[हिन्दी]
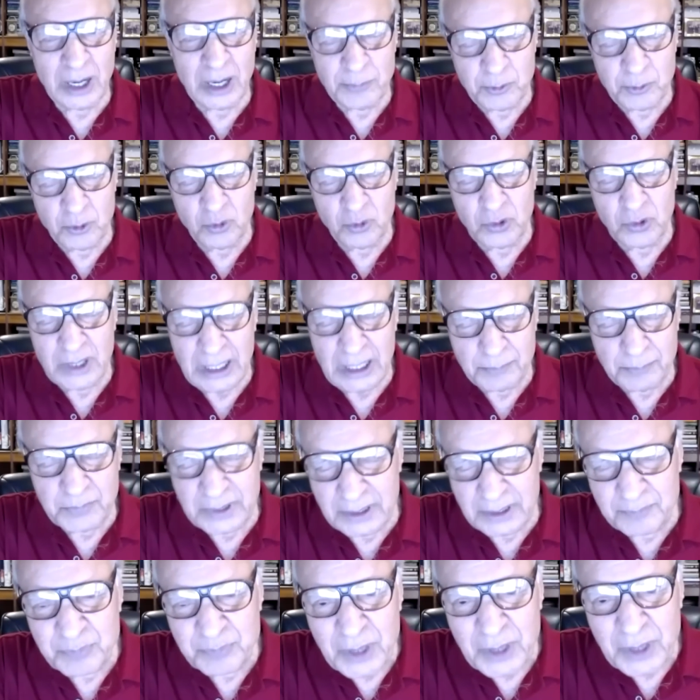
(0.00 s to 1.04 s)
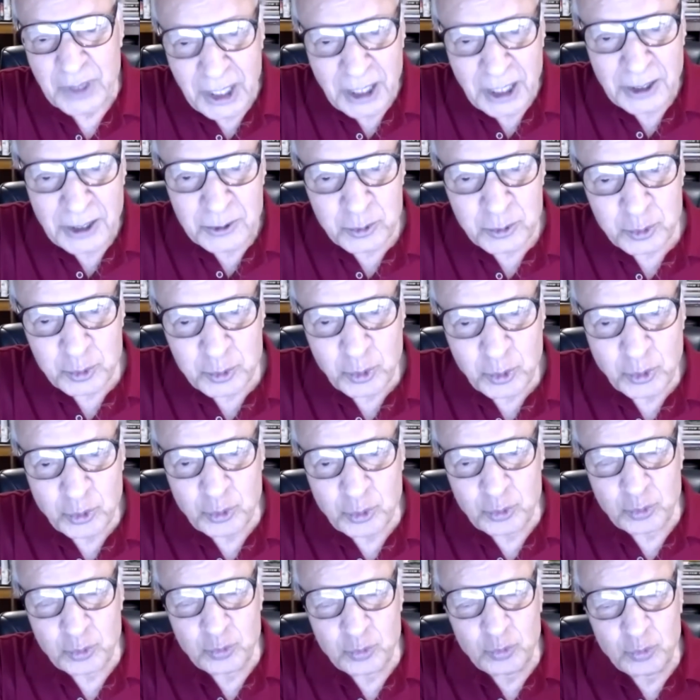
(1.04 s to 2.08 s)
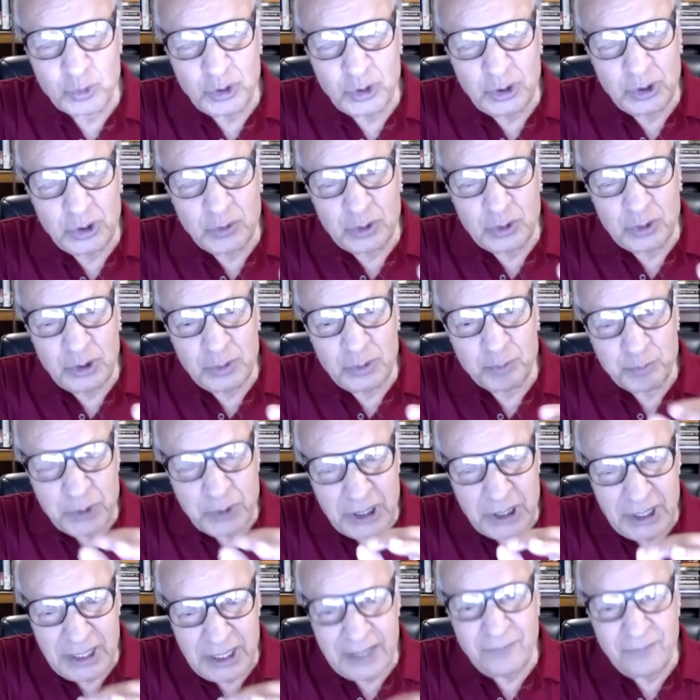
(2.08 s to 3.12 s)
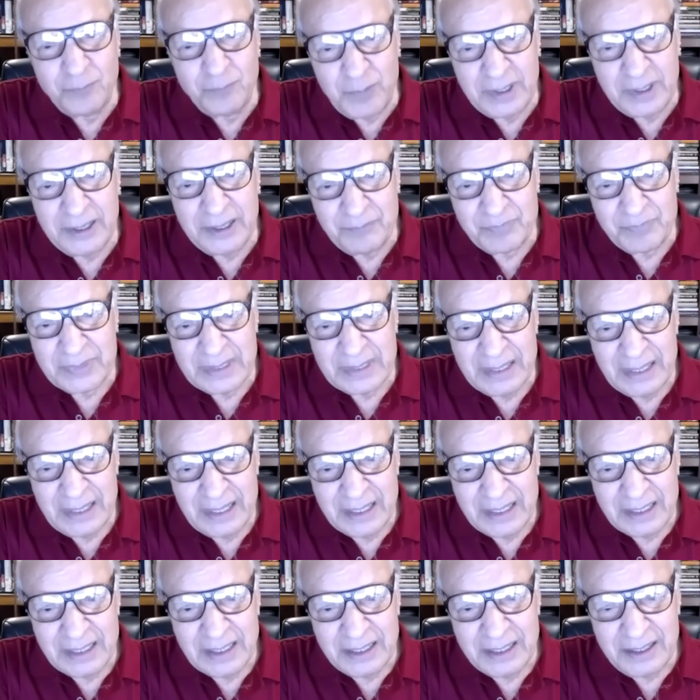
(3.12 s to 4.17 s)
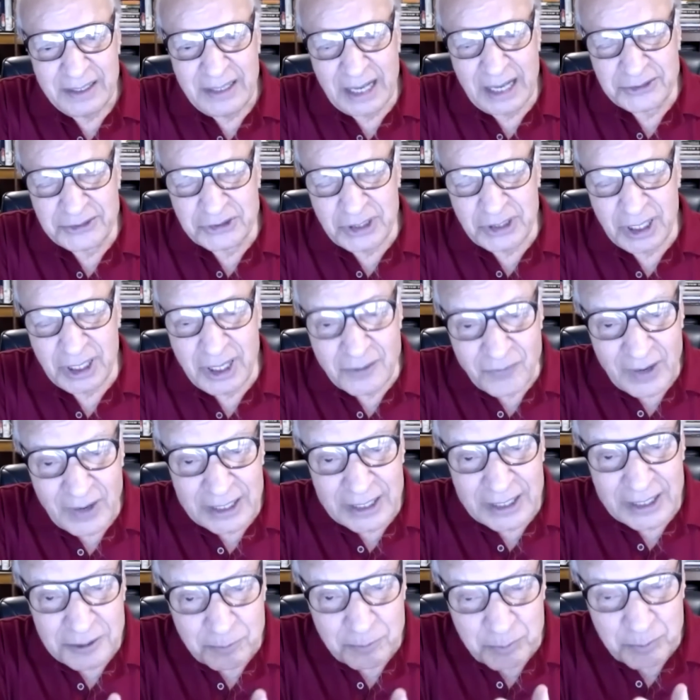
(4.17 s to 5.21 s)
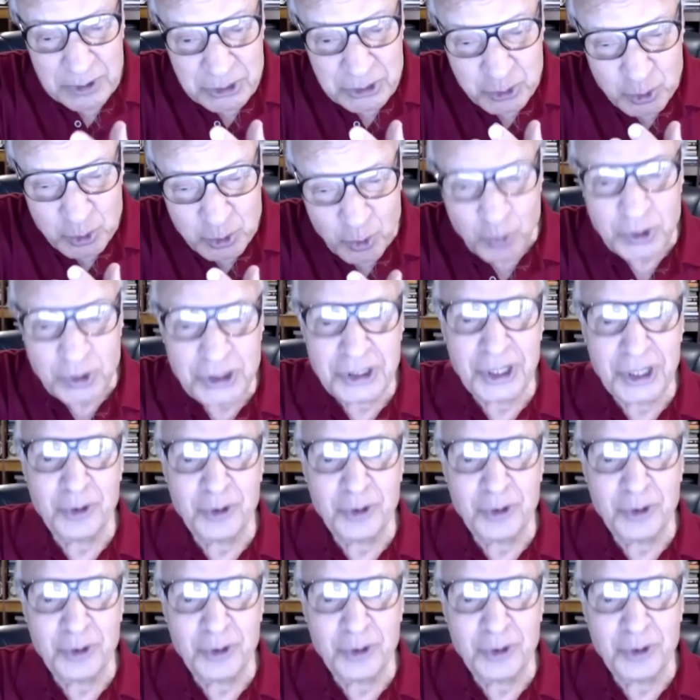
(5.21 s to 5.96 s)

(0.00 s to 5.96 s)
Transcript: आप लोगों को हेल्प करेंगे तो बिलीव मी यासर अरफात बच्चों की तरह